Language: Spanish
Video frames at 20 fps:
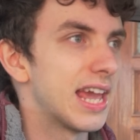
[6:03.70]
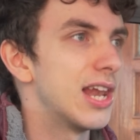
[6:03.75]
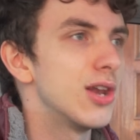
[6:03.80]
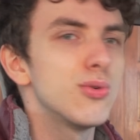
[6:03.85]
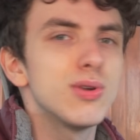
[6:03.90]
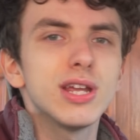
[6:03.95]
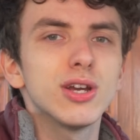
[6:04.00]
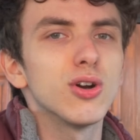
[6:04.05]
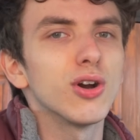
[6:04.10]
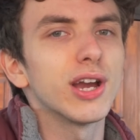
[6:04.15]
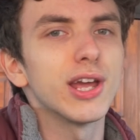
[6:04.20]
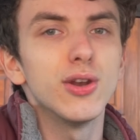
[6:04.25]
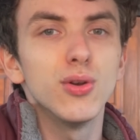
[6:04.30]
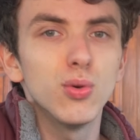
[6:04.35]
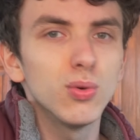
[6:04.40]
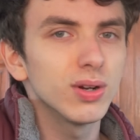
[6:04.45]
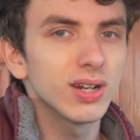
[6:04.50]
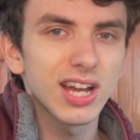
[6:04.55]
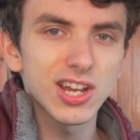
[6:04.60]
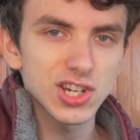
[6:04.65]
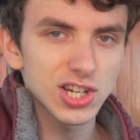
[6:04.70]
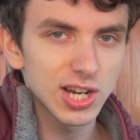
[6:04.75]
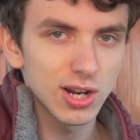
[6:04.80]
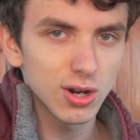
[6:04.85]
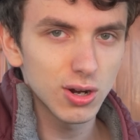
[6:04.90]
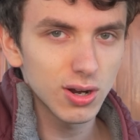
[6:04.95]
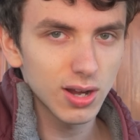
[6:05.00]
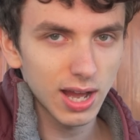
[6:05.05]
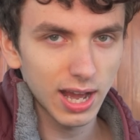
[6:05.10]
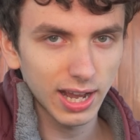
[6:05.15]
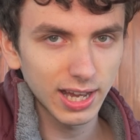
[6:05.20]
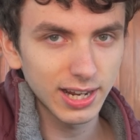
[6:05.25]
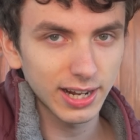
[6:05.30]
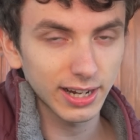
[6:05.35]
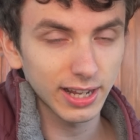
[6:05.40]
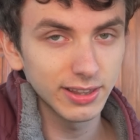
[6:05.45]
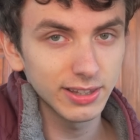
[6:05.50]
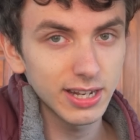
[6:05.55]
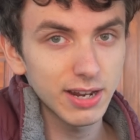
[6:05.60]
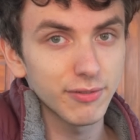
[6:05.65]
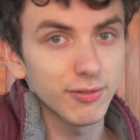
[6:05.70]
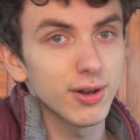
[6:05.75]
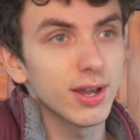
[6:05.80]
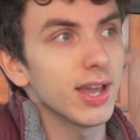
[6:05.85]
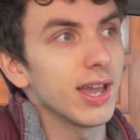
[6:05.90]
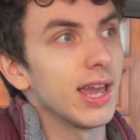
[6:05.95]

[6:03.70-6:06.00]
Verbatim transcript: el único que nunca llegó acá a la Argentina fue